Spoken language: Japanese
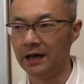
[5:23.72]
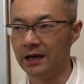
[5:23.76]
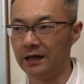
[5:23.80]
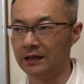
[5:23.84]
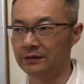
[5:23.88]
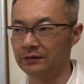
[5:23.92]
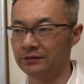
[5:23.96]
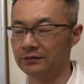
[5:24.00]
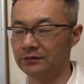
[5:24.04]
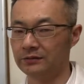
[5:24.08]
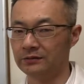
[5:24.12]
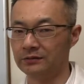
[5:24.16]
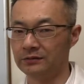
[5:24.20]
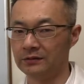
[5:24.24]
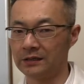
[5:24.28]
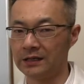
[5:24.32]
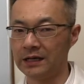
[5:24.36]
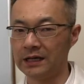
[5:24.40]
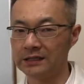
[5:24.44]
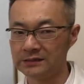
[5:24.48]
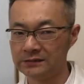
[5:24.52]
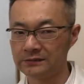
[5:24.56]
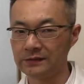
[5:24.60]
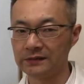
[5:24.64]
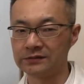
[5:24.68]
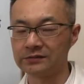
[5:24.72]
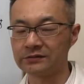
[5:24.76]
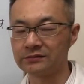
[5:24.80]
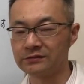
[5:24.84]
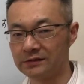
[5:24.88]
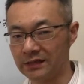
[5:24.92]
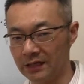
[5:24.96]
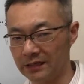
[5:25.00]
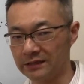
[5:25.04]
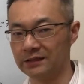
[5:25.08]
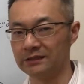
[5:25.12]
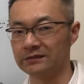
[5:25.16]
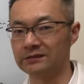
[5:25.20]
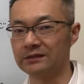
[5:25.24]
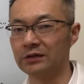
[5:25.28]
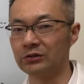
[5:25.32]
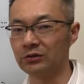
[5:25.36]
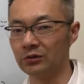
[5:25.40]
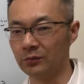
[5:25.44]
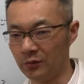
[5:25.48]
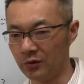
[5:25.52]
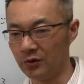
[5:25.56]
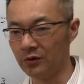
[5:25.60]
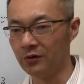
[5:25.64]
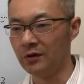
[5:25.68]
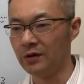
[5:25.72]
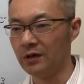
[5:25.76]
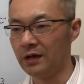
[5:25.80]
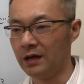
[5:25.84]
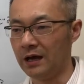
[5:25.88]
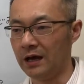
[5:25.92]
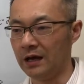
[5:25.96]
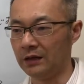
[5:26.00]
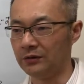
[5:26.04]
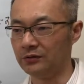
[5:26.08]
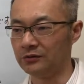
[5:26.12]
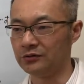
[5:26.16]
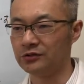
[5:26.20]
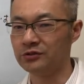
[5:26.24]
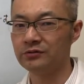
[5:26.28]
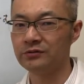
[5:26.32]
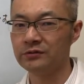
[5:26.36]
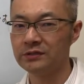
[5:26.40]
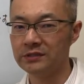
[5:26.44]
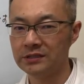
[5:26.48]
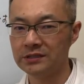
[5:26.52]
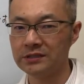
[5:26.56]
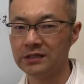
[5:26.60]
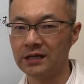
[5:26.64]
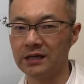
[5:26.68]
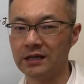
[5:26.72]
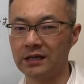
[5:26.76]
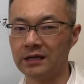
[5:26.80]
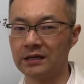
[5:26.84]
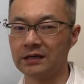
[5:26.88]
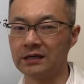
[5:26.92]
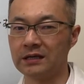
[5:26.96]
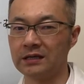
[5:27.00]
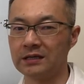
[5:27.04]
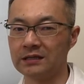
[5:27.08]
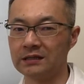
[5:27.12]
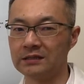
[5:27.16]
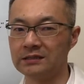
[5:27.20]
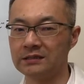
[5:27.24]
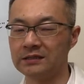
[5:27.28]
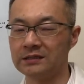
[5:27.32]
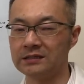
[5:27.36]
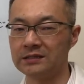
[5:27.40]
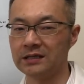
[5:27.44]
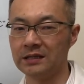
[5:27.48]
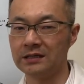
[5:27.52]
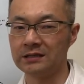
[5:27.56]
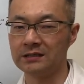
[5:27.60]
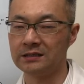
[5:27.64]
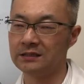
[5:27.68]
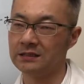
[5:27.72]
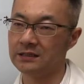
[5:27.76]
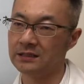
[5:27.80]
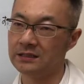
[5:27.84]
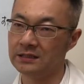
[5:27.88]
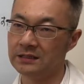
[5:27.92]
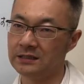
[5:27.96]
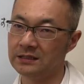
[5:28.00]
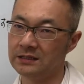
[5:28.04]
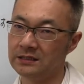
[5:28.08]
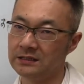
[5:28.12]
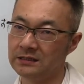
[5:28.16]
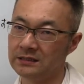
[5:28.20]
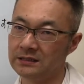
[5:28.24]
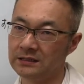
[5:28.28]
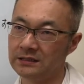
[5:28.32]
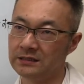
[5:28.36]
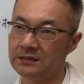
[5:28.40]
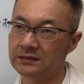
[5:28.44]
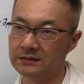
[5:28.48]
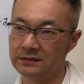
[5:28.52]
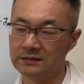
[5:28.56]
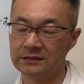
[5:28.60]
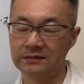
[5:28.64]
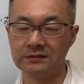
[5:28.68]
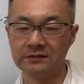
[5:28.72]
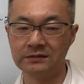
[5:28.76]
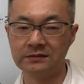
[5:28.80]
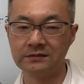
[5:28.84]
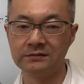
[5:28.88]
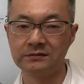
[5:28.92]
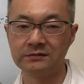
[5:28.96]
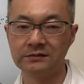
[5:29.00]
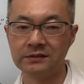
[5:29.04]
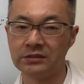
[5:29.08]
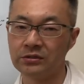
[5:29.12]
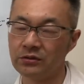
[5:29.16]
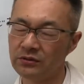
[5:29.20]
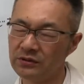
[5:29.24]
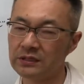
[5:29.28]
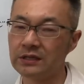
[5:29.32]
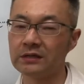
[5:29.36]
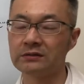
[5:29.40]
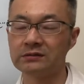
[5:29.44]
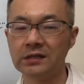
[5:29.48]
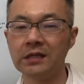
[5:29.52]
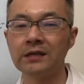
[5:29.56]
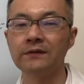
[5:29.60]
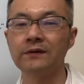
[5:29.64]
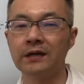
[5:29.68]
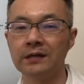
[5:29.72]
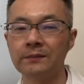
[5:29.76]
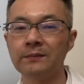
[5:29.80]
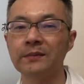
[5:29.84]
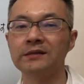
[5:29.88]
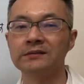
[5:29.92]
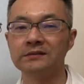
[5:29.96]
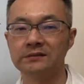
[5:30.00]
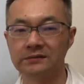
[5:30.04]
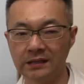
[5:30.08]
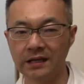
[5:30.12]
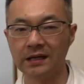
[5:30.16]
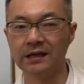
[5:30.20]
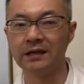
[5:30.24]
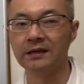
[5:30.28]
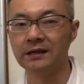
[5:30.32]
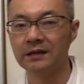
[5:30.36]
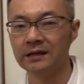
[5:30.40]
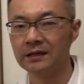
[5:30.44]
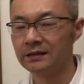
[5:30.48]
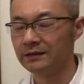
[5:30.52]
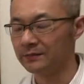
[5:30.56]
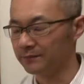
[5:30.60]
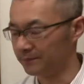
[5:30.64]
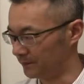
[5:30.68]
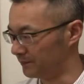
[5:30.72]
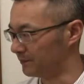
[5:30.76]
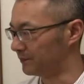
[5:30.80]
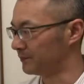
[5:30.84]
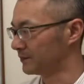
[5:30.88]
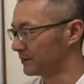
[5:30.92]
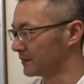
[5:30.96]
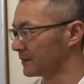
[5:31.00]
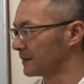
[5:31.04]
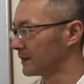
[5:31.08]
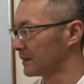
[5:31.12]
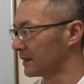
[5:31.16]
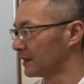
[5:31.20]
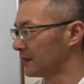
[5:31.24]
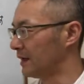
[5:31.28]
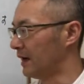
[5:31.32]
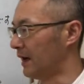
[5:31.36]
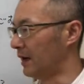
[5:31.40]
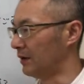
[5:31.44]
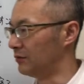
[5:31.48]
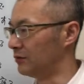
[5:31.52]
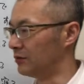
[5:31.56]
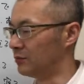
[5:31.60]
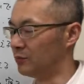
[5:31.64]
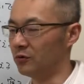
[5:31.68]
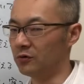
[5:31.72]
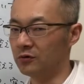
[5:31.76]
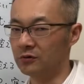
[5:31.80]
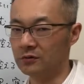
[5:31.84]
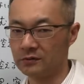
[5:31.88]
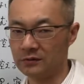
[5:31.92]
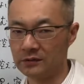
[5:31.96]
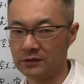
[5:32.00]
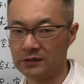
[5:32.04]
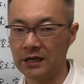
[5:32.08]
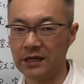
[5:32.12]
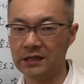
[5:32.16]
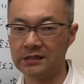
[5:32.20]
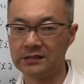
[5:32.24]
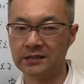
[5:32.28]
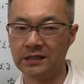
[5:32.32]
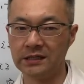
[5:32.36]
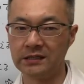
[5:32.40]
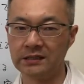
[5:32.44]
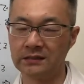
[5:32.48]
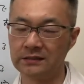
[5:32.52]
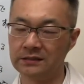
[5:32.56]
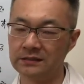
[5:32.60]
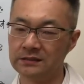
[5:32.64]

あの数は少ないんですけどもあの10人いたら23人、うん、1人か2人はいますね、うん、あのもう会社